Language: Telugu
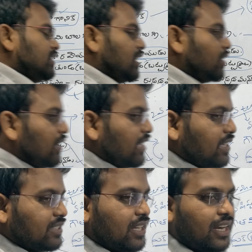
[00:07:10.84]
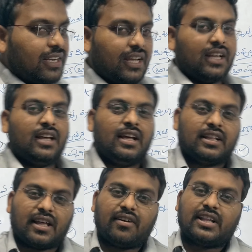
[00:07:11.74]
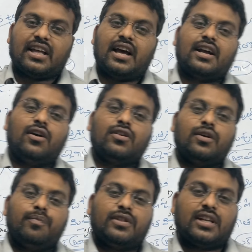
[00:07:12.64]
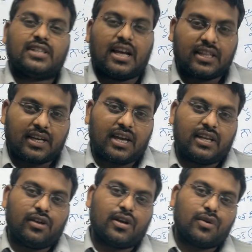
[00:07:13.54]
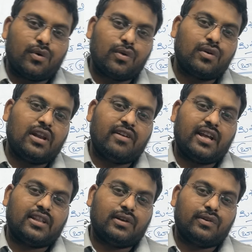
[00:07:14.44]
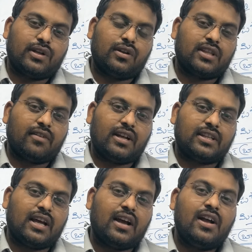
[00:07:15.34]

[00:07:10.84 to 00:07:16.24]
శకులు ఏం చేస్తారంటే తర్వాత గౌతమ్ పుత్ర శాతకర్ణి యొక్క కొడుకులు ఎవరైతే ఉంటారో తర్వాత